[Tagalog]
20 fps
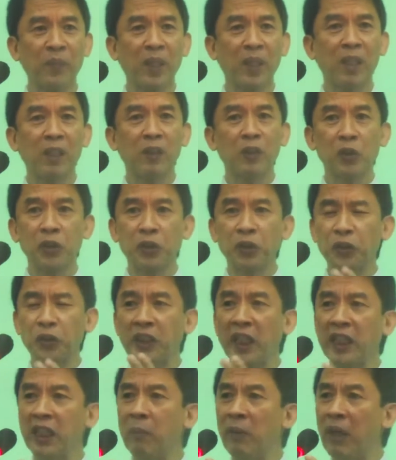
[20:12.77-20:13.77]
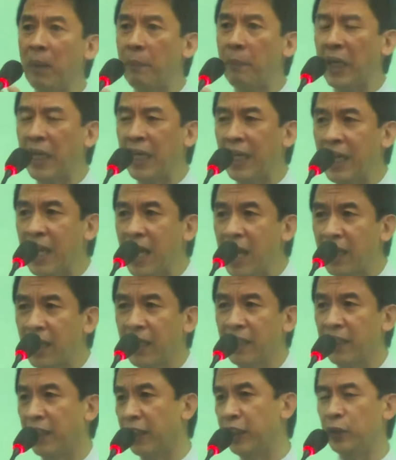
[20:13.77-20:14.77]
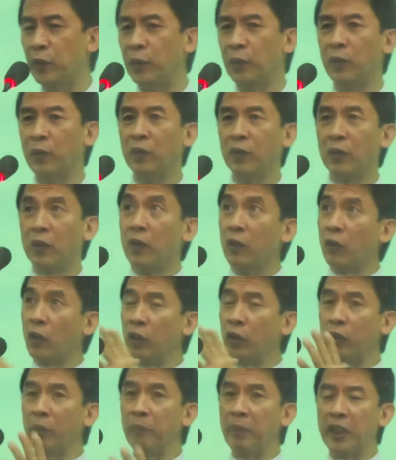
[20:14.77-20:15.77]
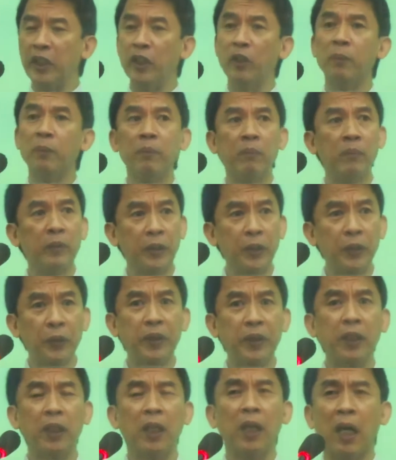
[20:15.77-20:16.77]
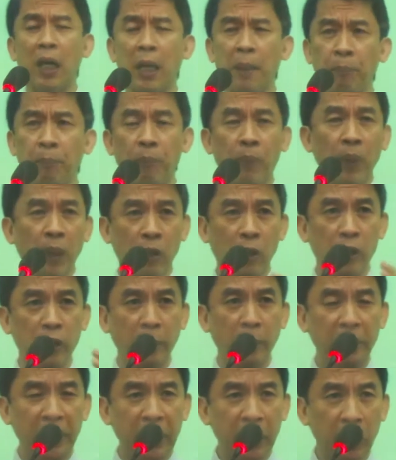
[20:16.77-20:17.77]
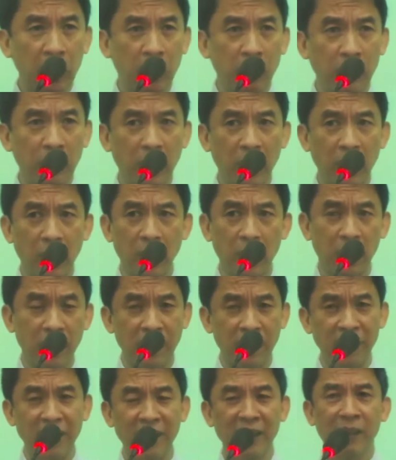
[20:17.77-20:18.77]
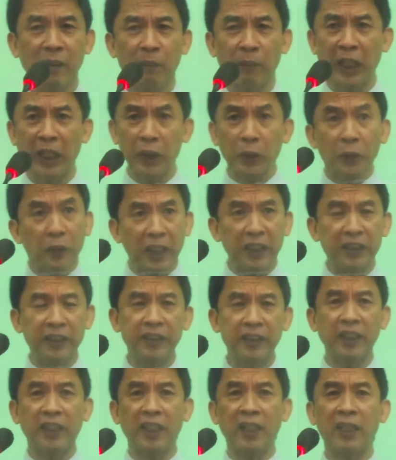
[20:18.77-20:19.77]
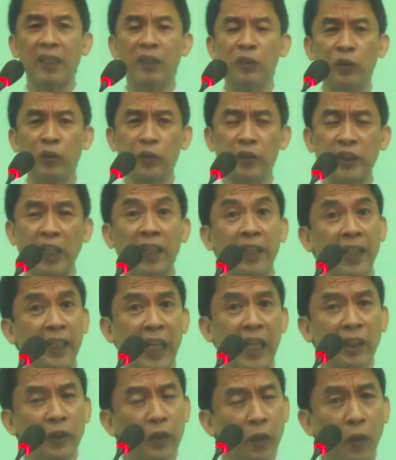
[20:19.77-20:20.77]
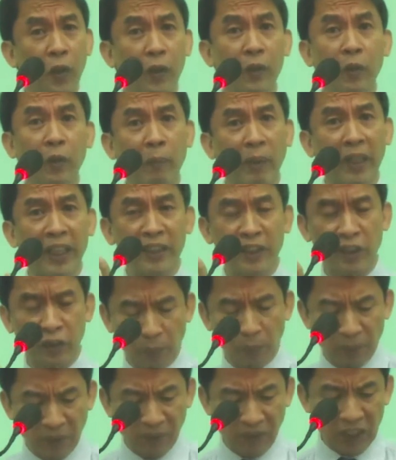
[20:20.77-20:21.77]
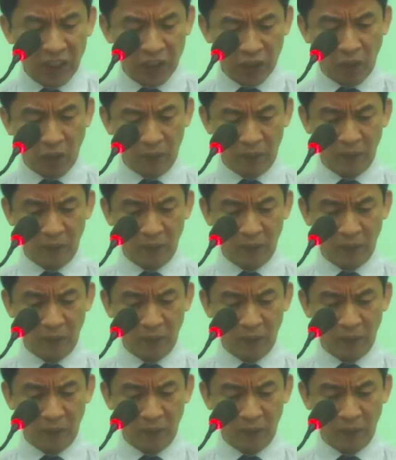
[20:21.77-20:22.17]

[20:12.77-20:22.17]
Tustusan ang mga pangangailangan ng iyong condominium yun, uh, ah, condominium uh, mga units na kung saan ka nandoon o maging sa subdivision.